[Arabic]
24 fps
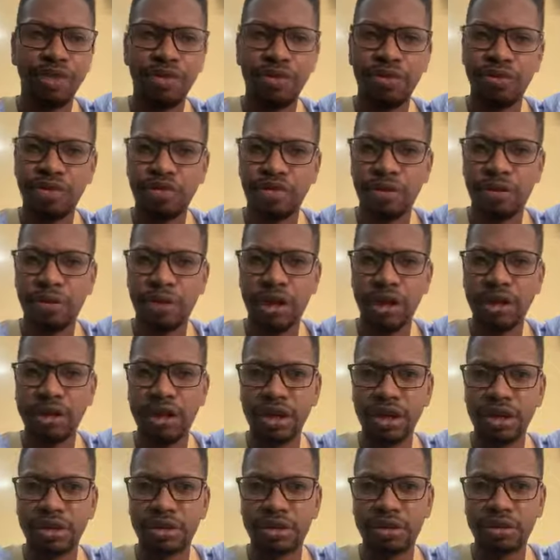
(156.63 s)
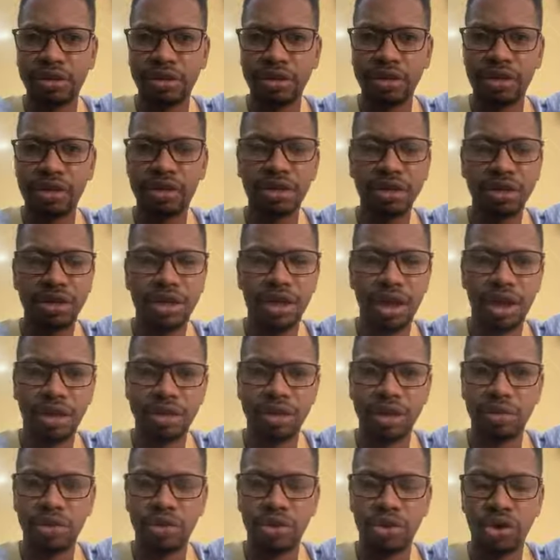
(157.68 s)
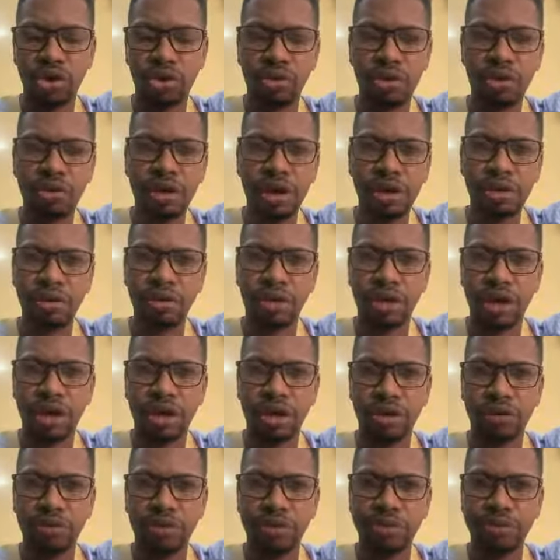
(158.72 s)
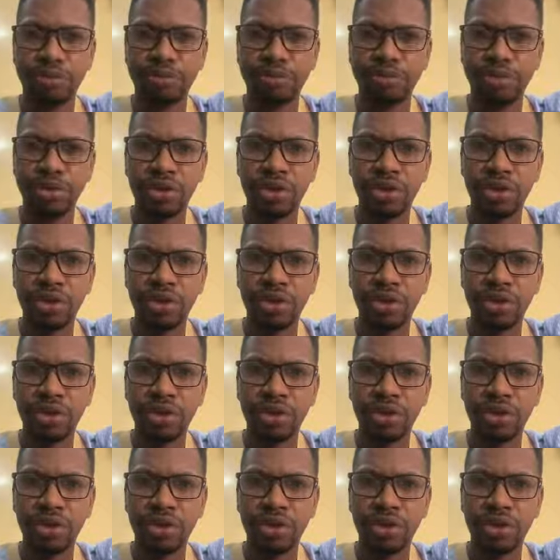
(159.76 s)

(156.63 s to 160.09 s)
شفت فم واحدين ضد تقديم الشكوى وقالوا لي عنهم